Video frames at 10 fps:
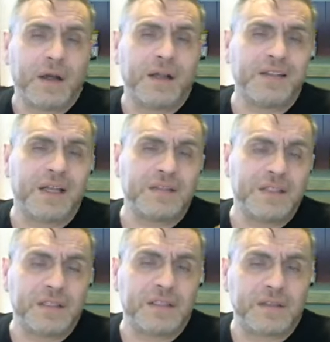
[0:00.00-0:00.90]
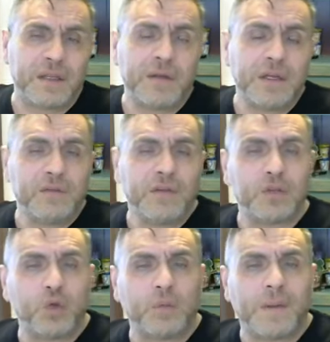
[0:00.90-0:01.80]
Anlat yıldızı
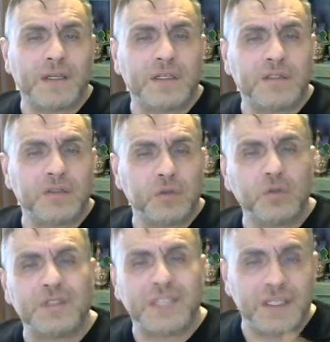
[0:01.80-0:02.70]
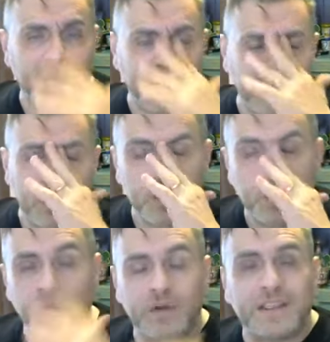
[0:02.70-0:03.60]
ve Tuban yıldızı üzerinde
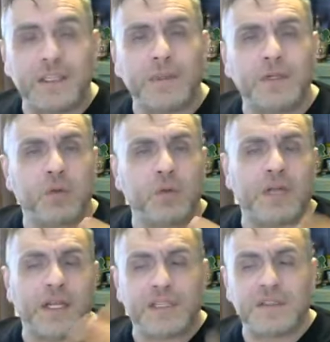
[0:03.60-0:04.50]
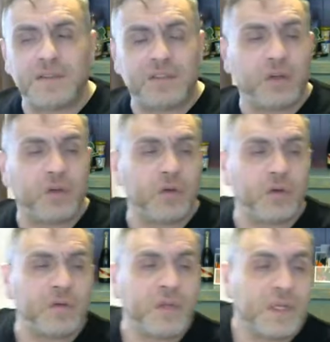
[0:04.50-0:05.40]
kuvvetli bir Dolunay etkisi görüyoruz.